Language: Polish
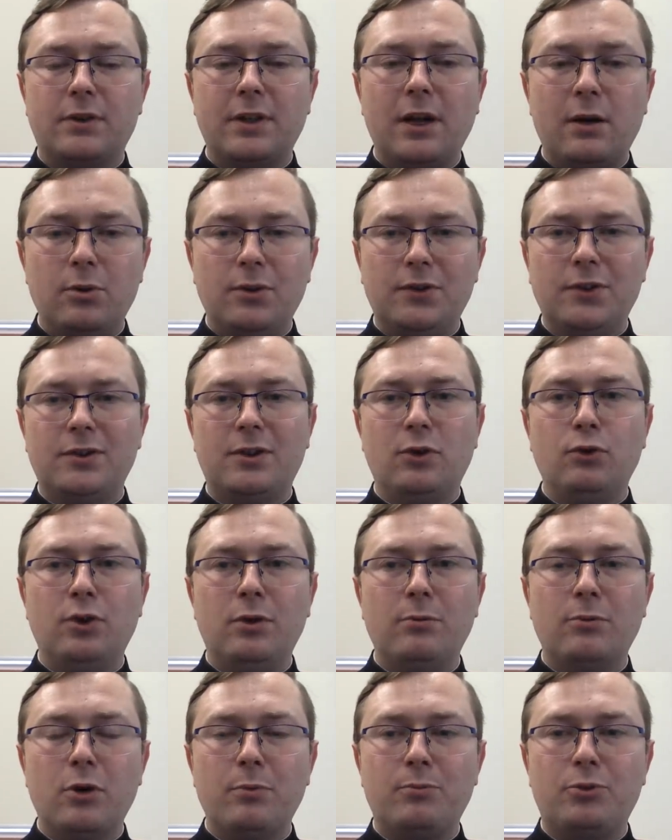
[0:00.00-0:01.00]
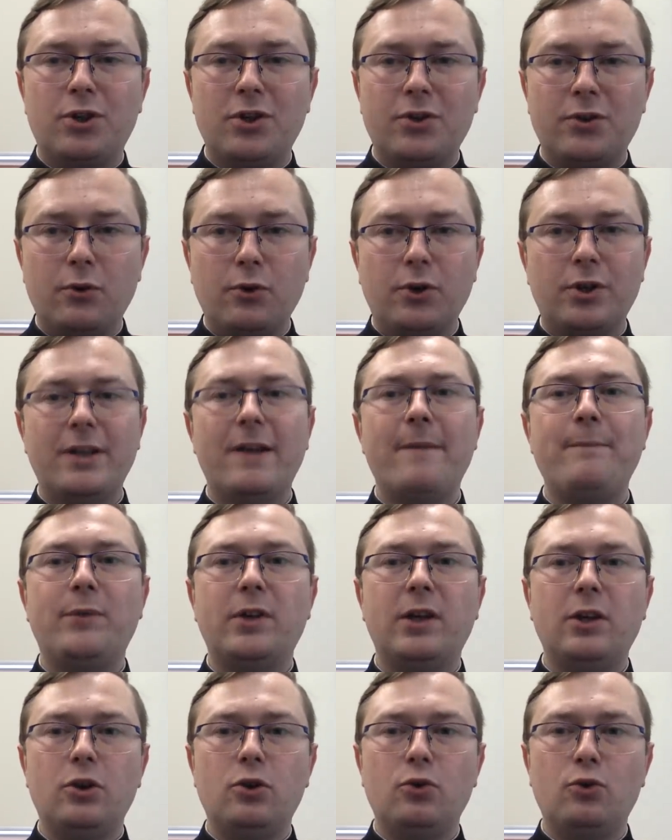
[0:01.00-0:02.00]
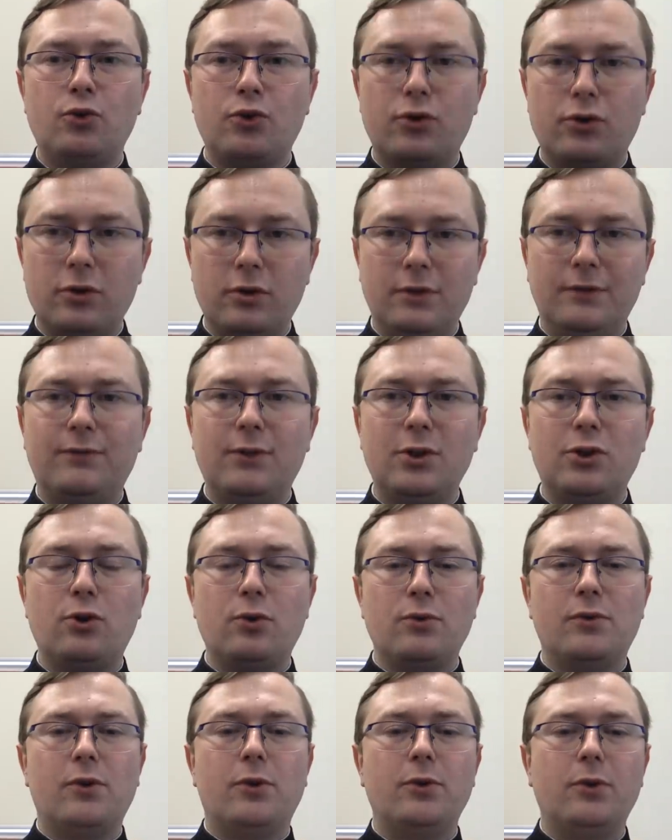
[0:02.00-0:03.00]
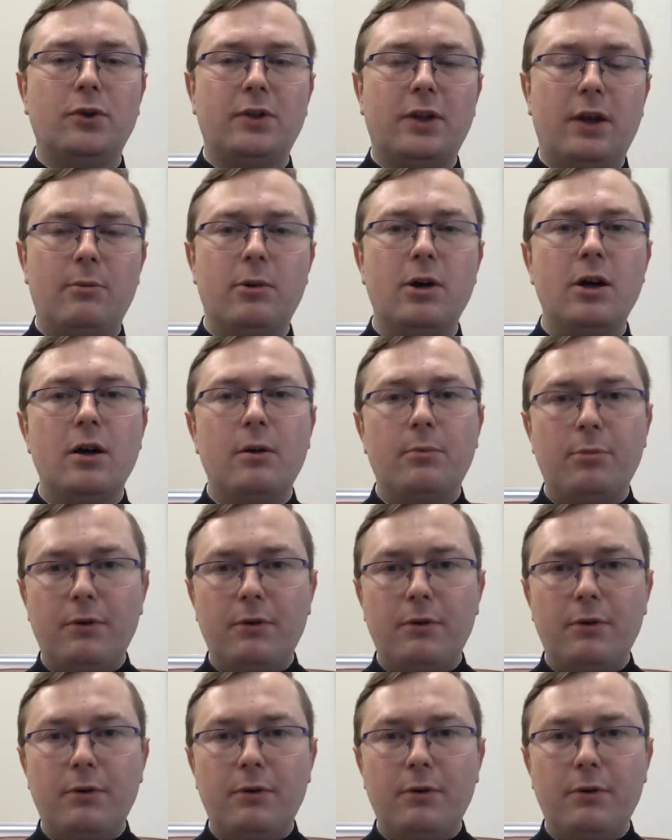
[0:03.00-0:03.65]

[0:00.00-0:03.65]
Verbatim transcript: cały został nim przesiąknięty i już wyrządzono tam